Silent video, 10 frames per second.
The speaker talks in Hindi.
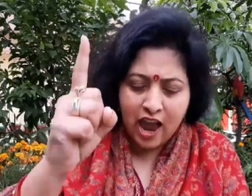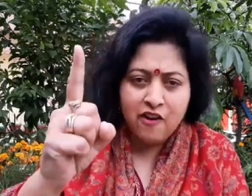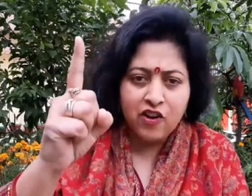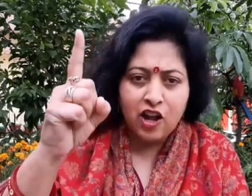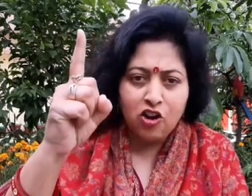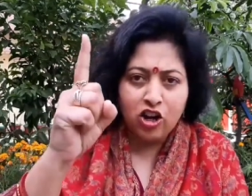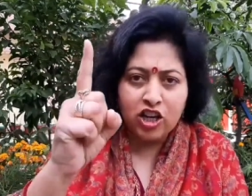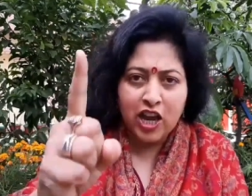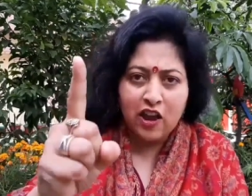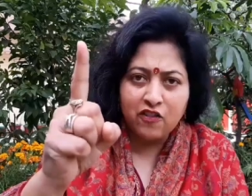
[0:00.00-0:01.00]
केवल
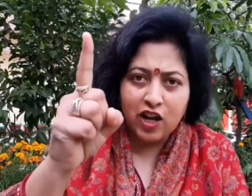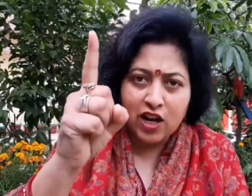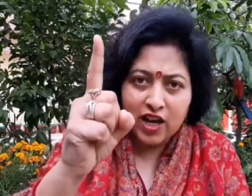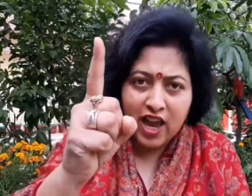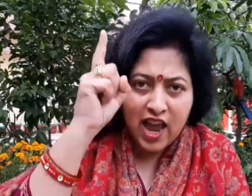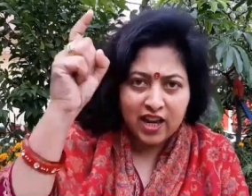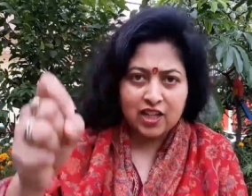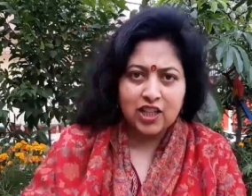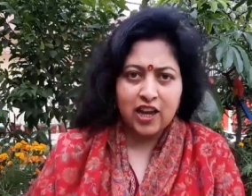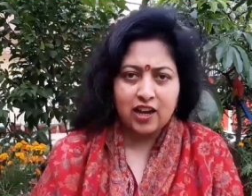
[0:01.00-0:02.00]
और केवल
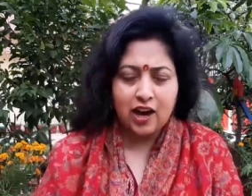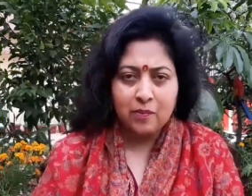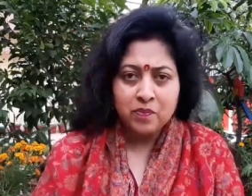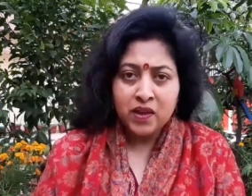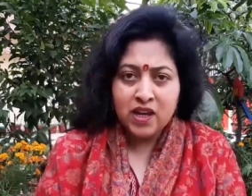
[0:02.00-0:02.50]
एक देखा